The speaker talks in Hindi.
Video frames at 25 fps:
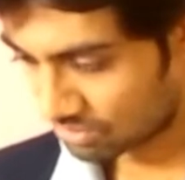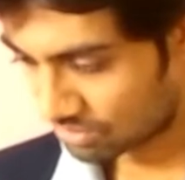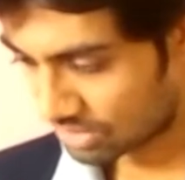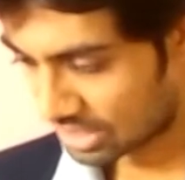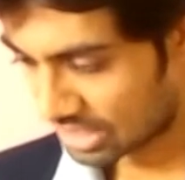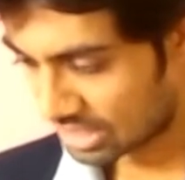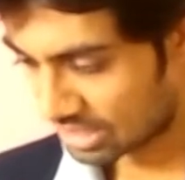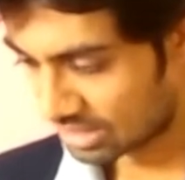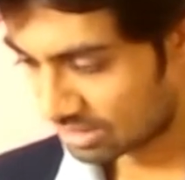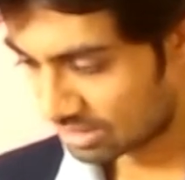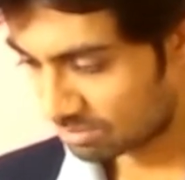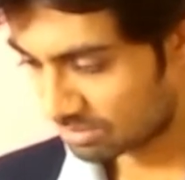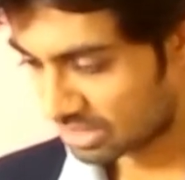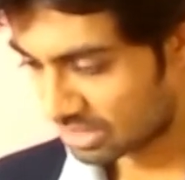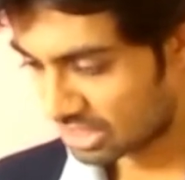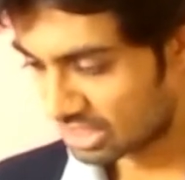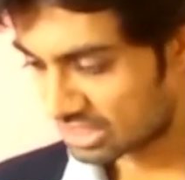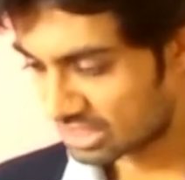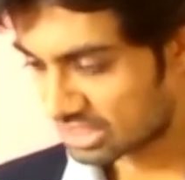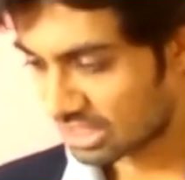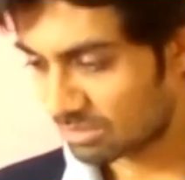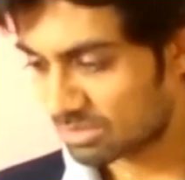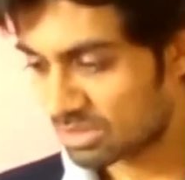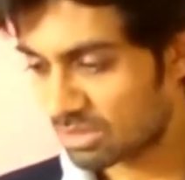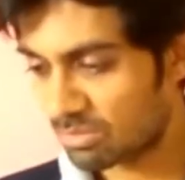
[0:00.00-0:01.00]
वेल well, मेरे
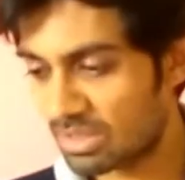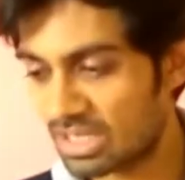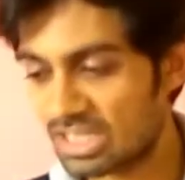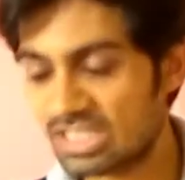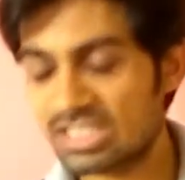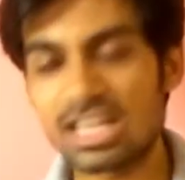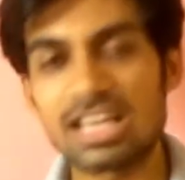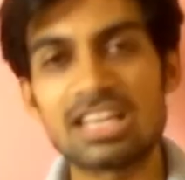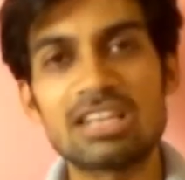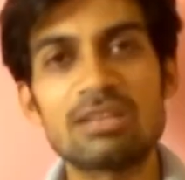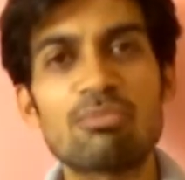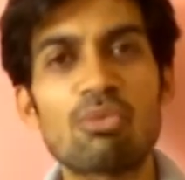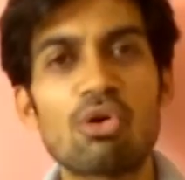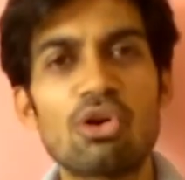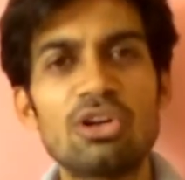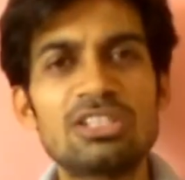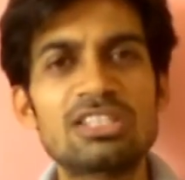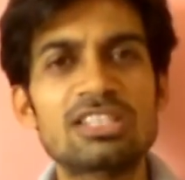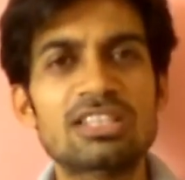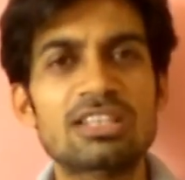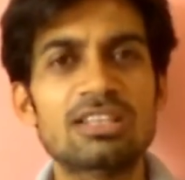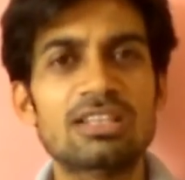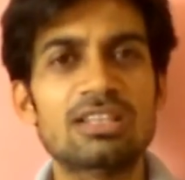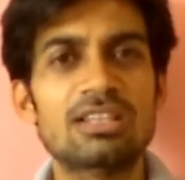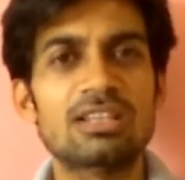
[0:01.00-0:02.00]
हिसाब से मैंने सारे
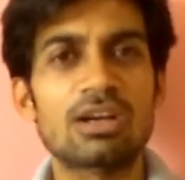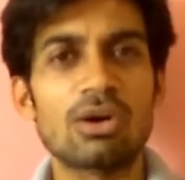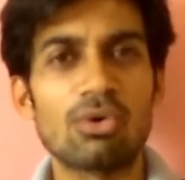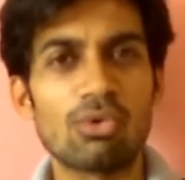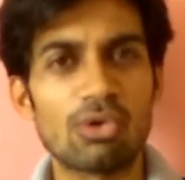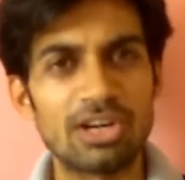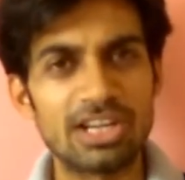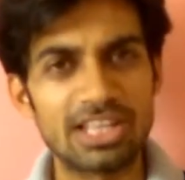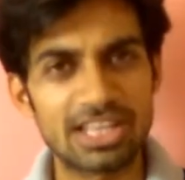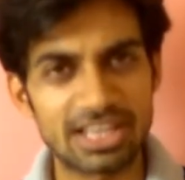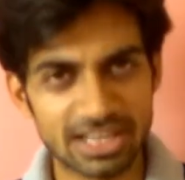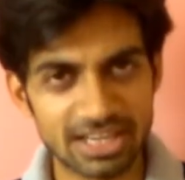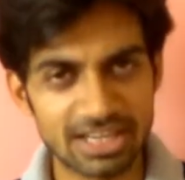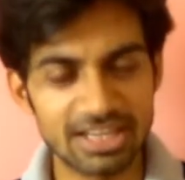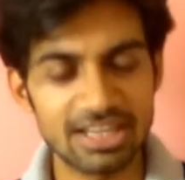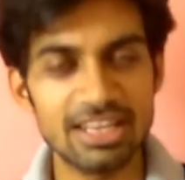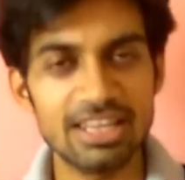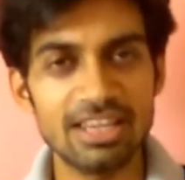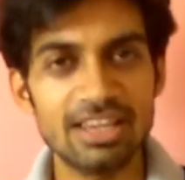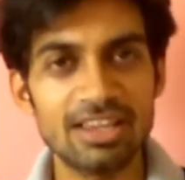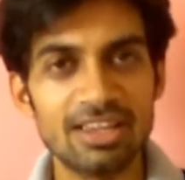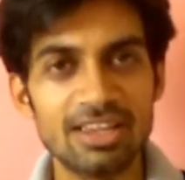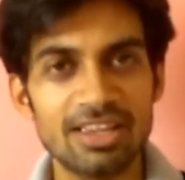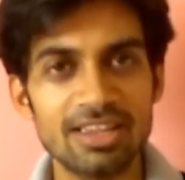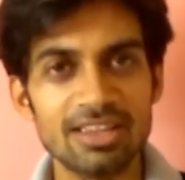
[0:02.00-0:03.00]
पॉइंट्स कवर्ड कर
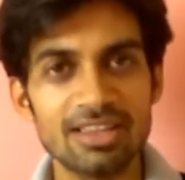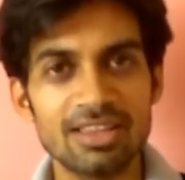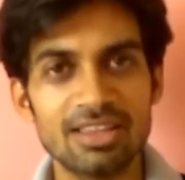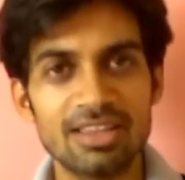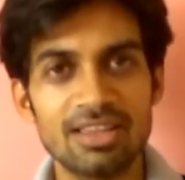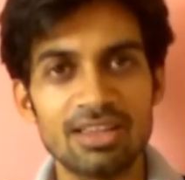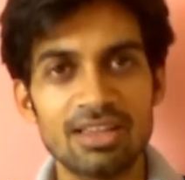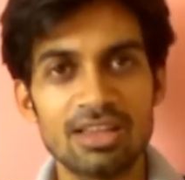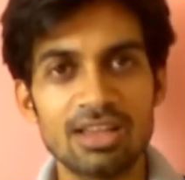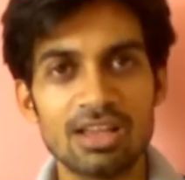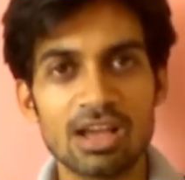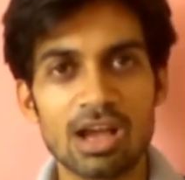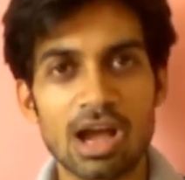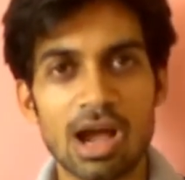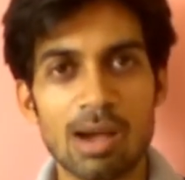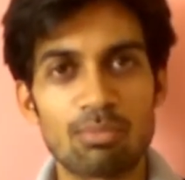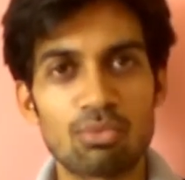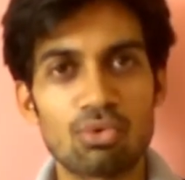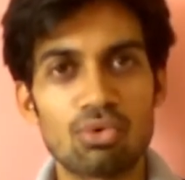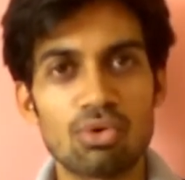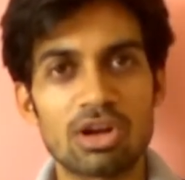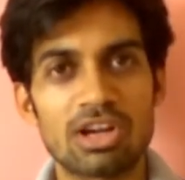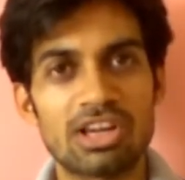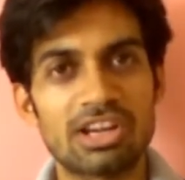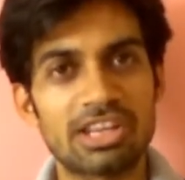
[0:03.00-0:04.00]
लिए हैं
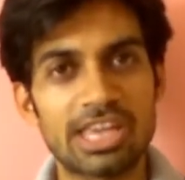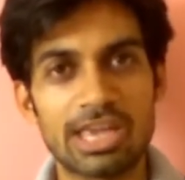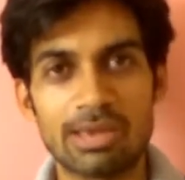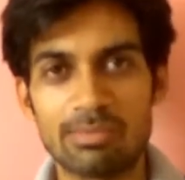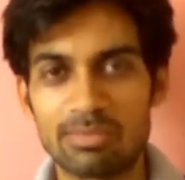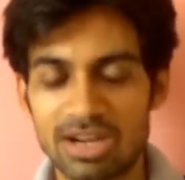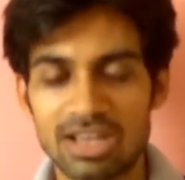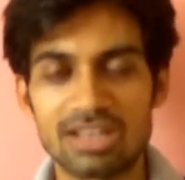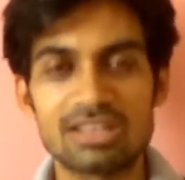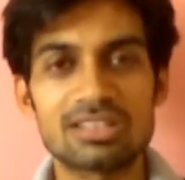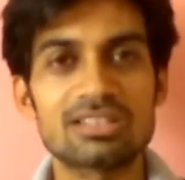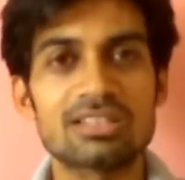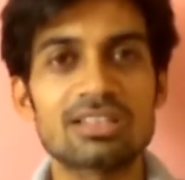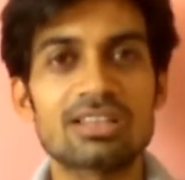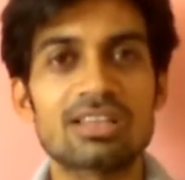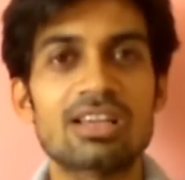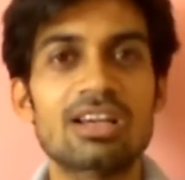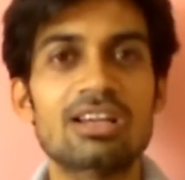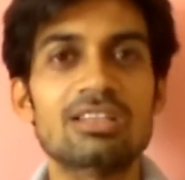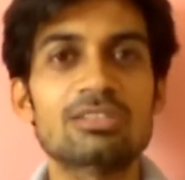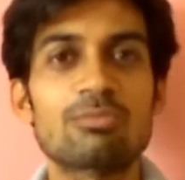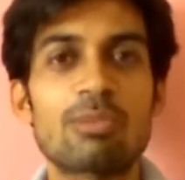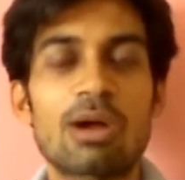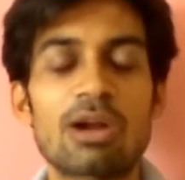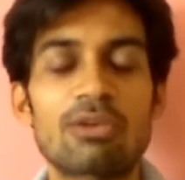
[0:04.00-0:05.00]
आपको अगर कैमरा
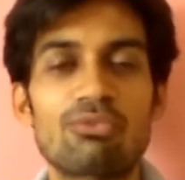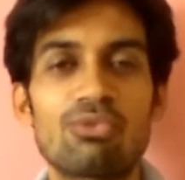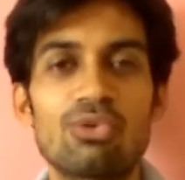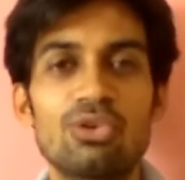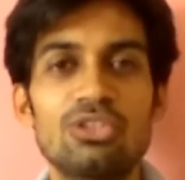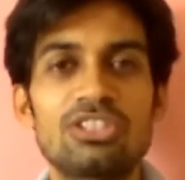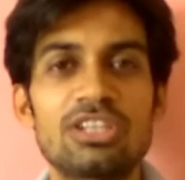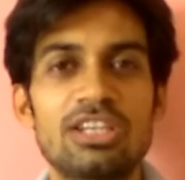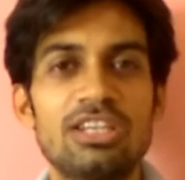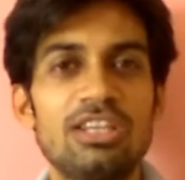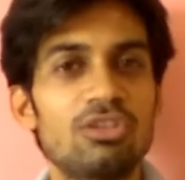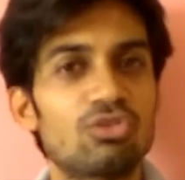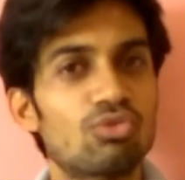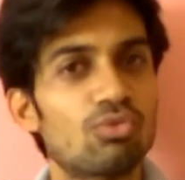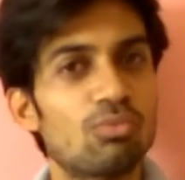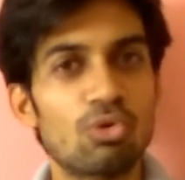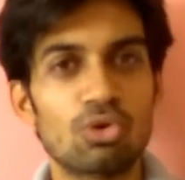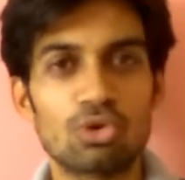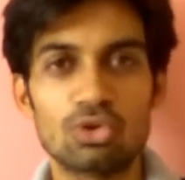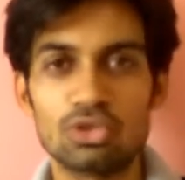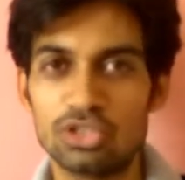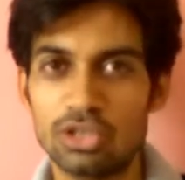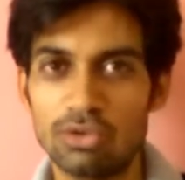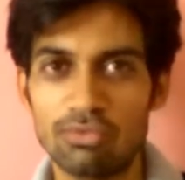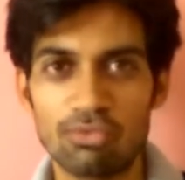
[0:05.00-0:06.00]
का स्मार्टफोन चाहिए तो
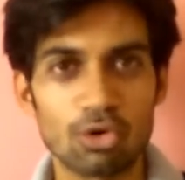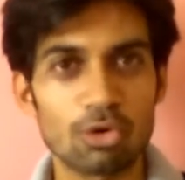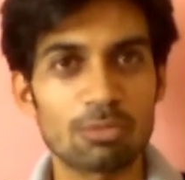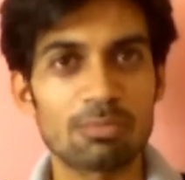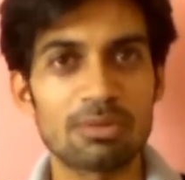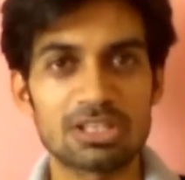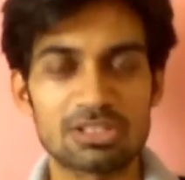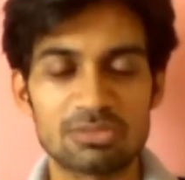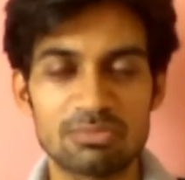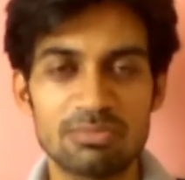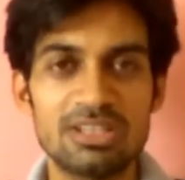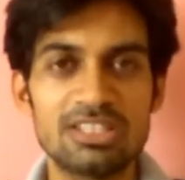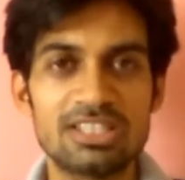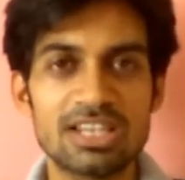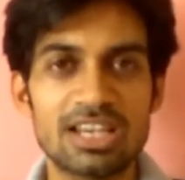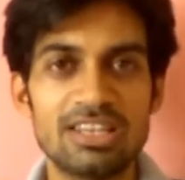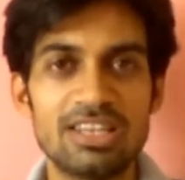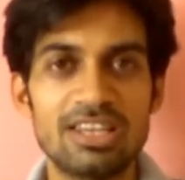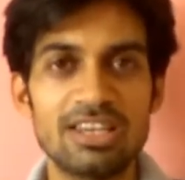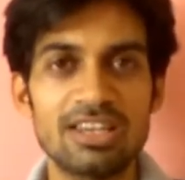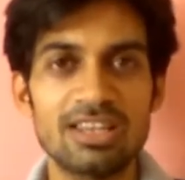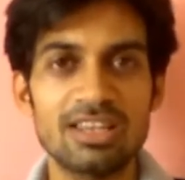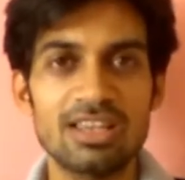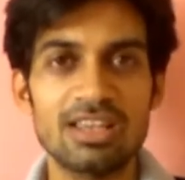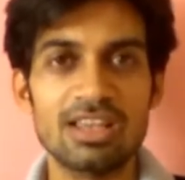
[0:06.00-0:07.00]
मोटो जी फोर प्लस में
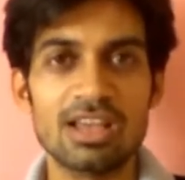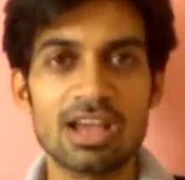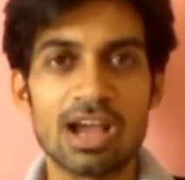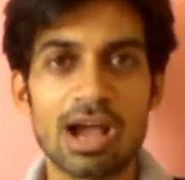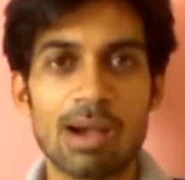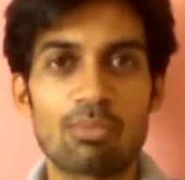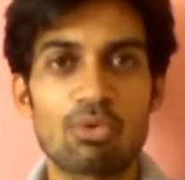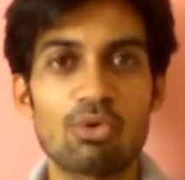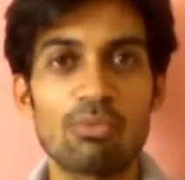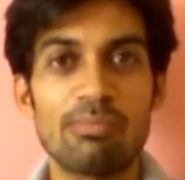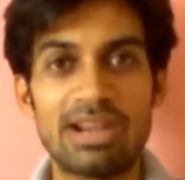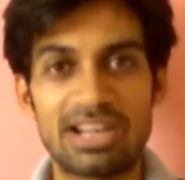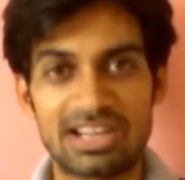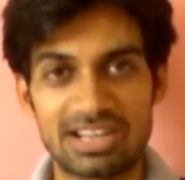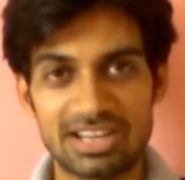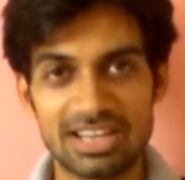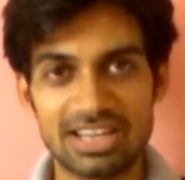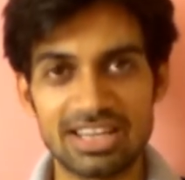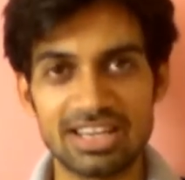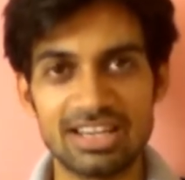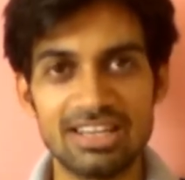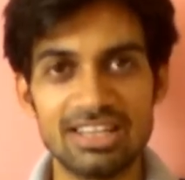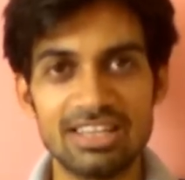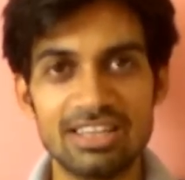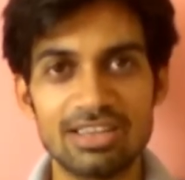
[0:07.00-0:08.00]
जाइए आपको बैटरी
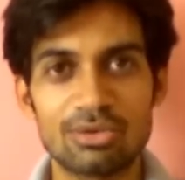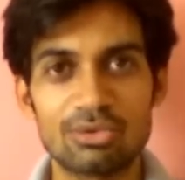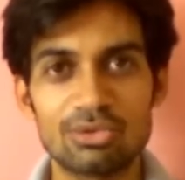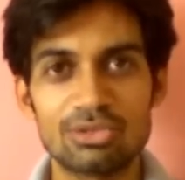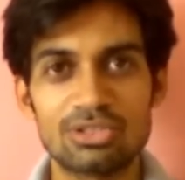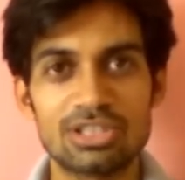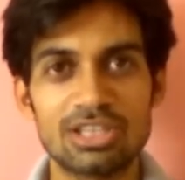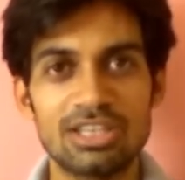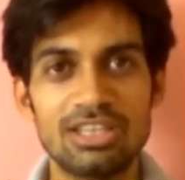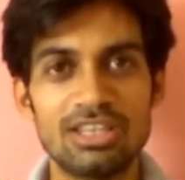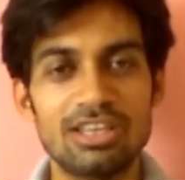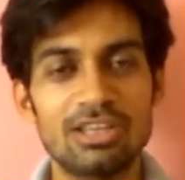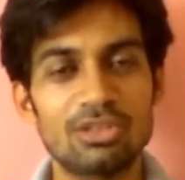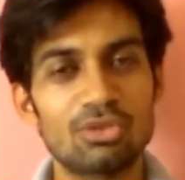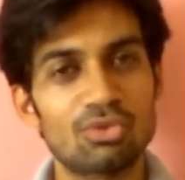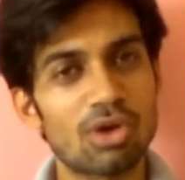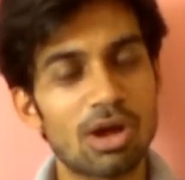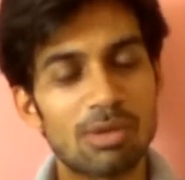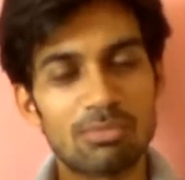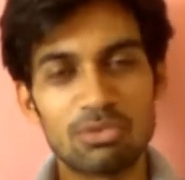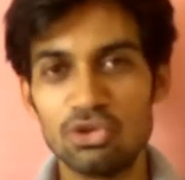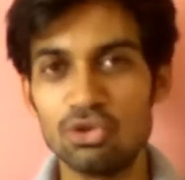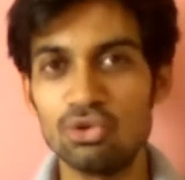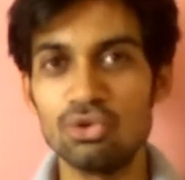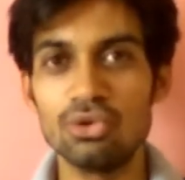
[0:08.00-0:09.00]
के लिए कुछ चाहिए तो
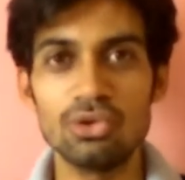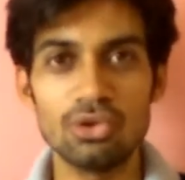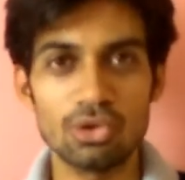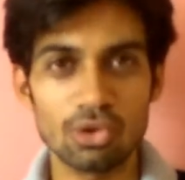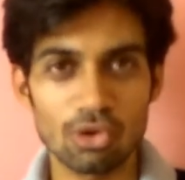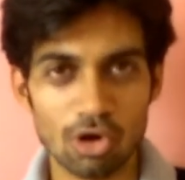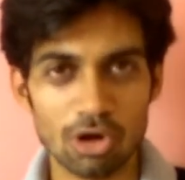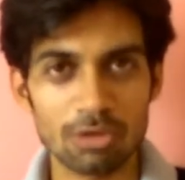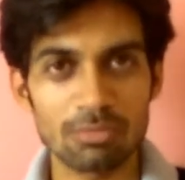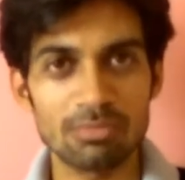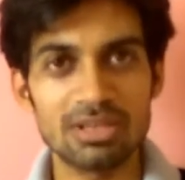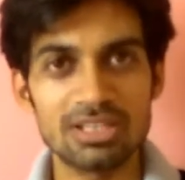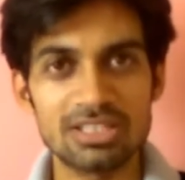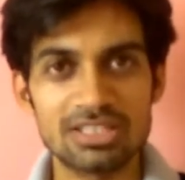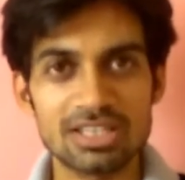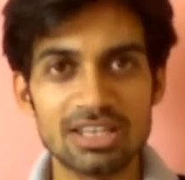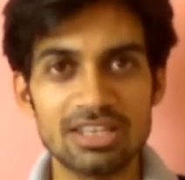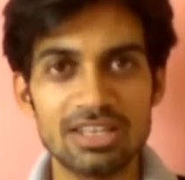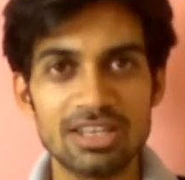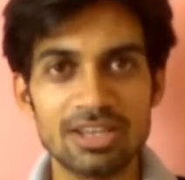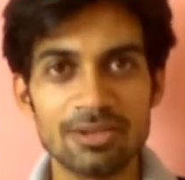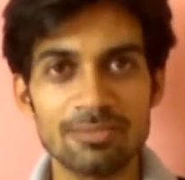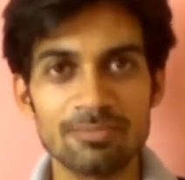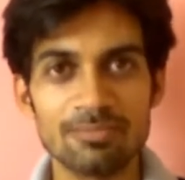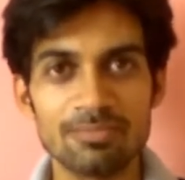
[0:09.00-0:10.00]
आप यू यूनिकॉर्न में
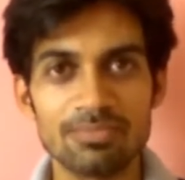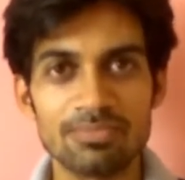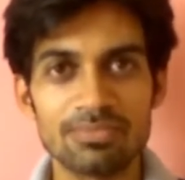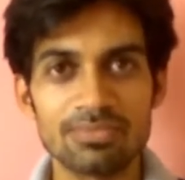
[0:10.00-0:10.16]
जाइए